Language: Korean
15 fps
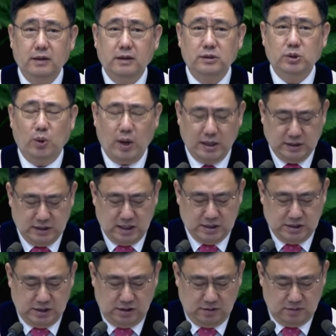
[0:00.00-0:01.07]
또 한
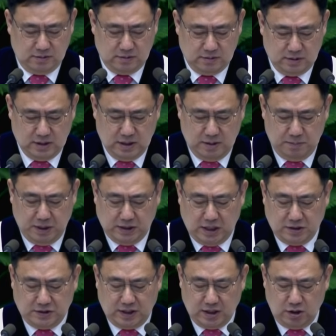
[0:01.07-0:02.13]
가지
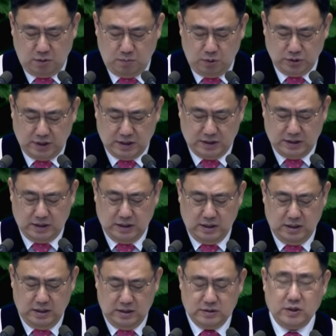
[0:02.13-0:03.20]
베데스다
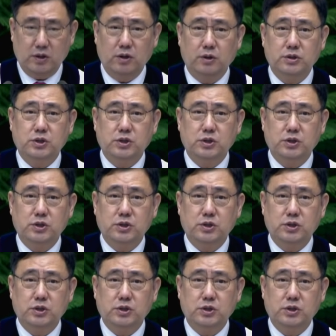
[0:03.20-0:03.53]
연못에서